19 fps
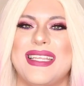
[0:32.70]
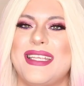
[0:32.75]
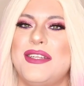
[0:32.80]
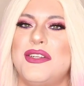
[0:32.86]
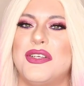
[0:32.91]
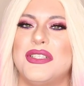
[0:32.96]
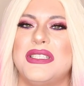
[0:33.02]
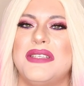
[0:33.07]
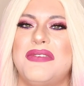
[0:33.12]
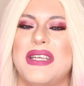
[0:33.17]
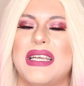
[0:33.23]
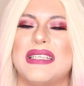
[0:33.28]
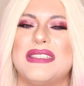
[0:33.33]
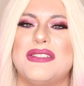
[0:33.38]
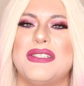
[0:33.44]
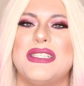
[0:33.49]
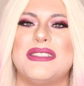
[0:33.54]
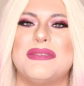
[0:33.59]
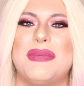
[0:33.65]
de
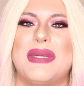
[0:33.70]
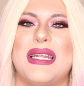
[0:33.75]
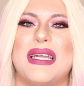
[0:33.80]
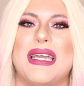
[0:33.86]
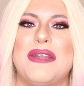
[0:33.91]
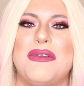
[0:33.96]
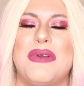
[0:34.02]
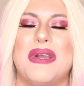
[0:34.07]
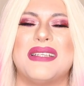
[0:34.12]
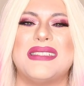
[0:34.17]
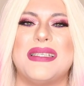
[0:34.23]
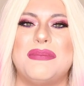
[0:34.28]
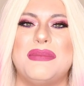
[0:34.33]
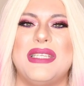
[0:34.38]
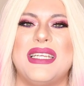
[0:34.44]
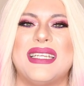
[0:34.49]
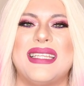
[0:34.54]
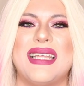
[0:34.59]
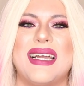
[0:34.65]
notificaciones para que nunca se
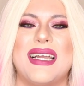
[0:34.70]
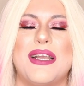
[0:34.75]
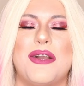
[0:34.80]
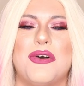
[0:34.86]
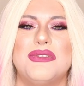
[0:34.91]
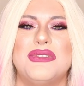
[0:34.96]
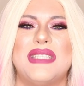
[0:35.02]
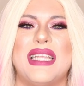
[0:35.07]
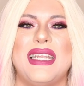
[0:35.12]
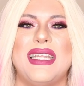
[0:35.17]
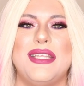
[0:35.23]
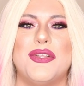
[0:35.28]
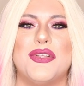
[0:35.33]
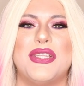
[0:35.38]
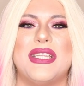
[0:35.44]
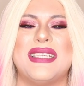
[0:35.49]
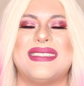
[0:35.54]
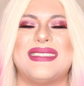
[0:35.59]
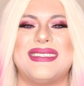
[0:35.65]
pierdan
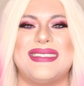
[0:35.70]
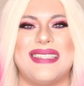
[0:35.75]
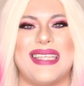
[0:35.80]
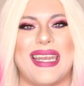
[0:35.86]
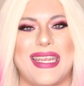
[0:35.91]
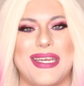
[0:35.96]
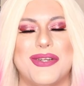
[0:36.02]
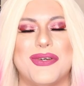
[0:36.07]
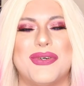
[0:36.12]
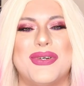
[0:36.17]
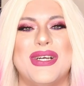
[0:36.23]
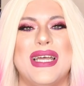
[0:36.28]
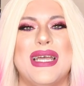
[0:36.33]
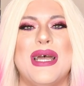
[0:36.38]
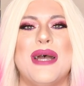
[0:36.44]
contenido de estreno.